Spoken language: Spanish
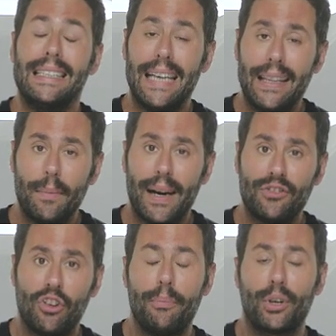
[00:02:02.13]
Y
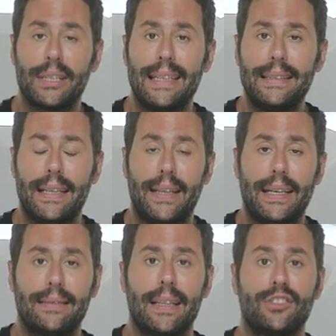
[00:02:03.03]
además lo importante
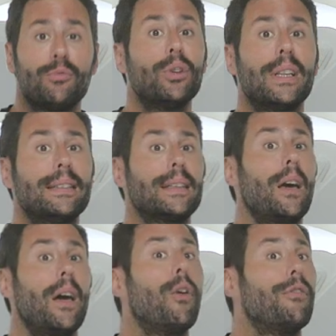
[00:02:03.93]
de estas botas es
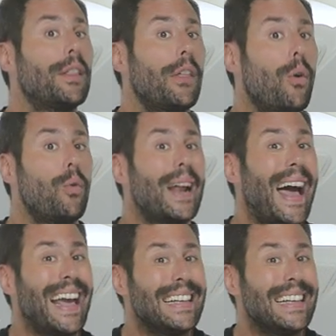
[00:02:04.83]
que ofrece una